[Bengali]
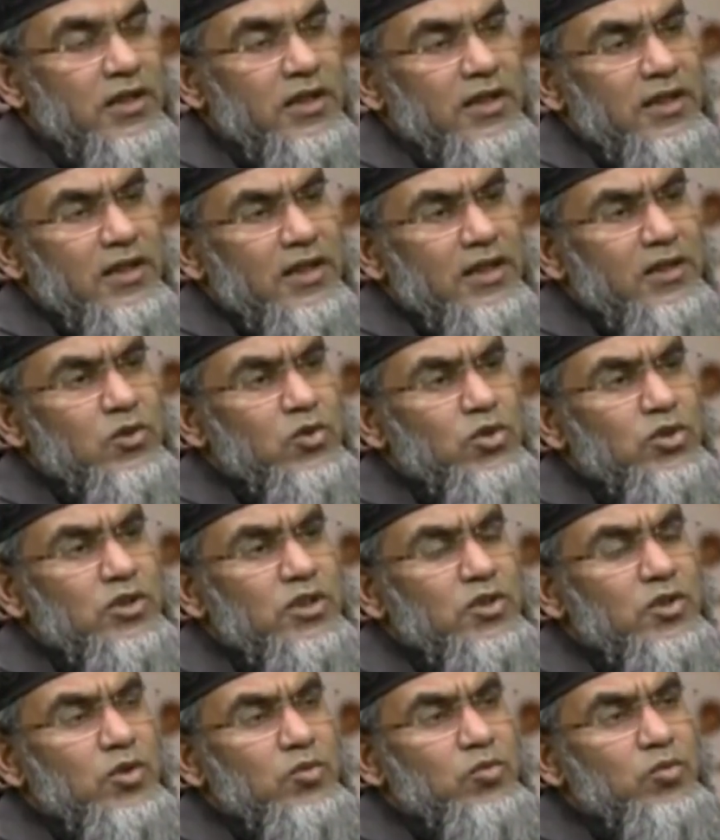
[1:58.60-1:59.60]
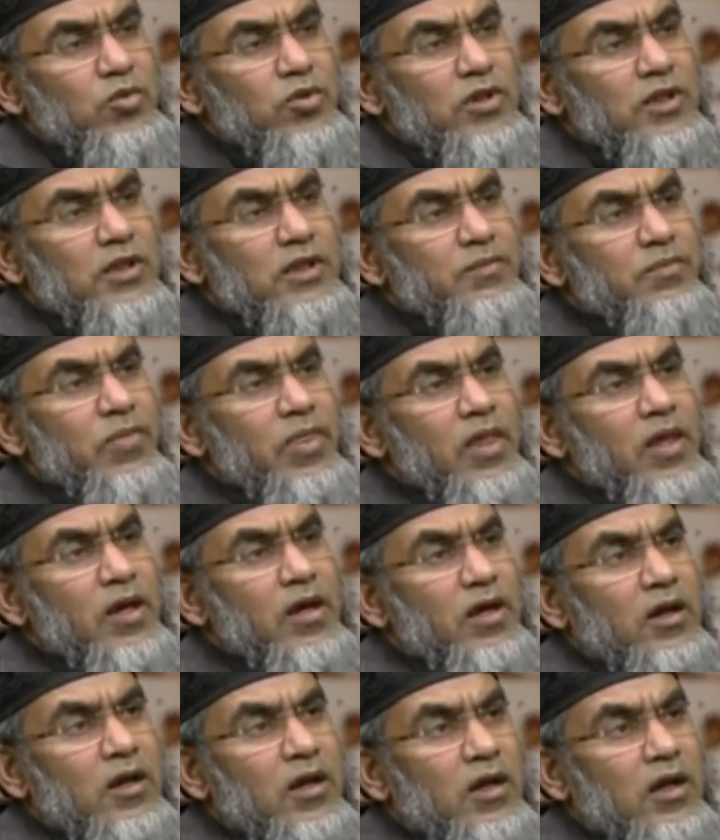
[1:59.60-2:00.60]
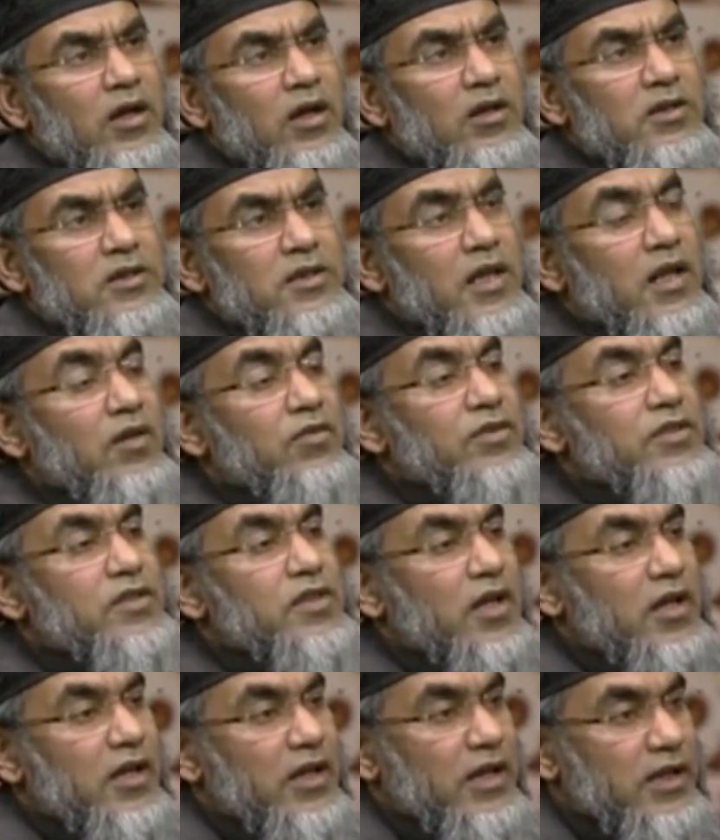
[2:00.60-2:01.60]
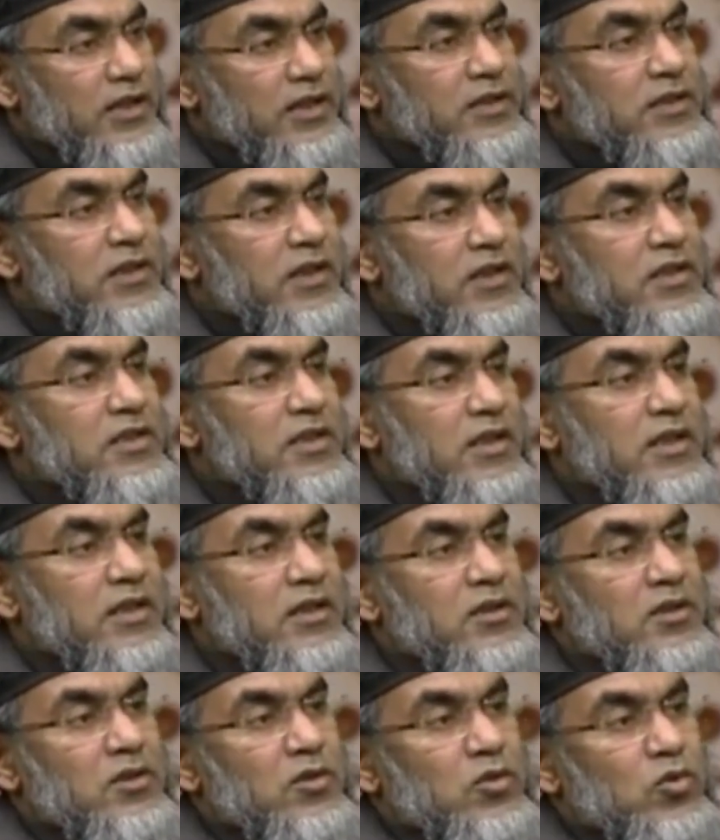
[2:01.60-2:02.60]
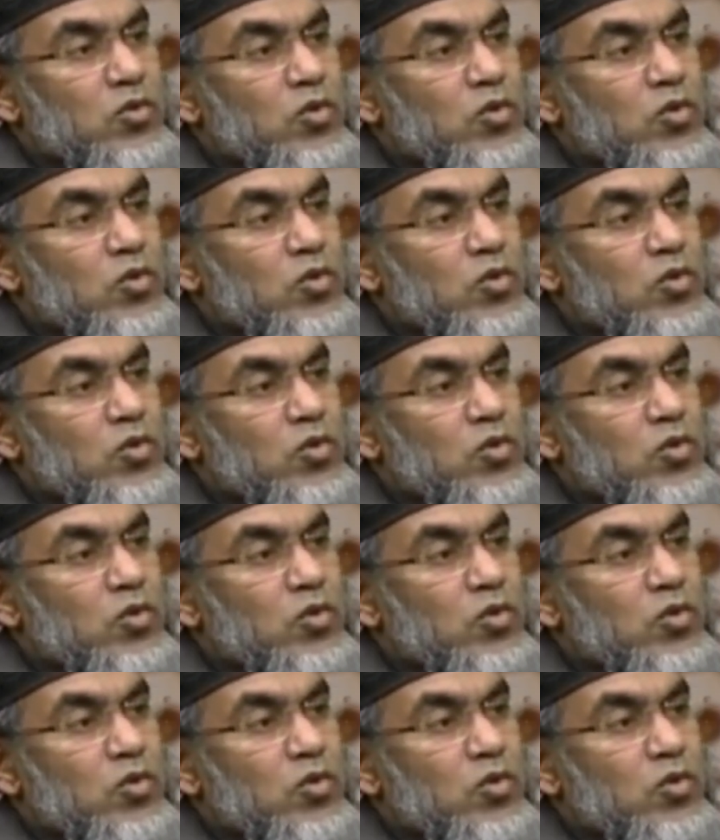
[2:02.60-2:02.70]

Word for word: এই দোষটা সম্পর্কে সালাফে সালেহাইন যারা ছিলেন খুব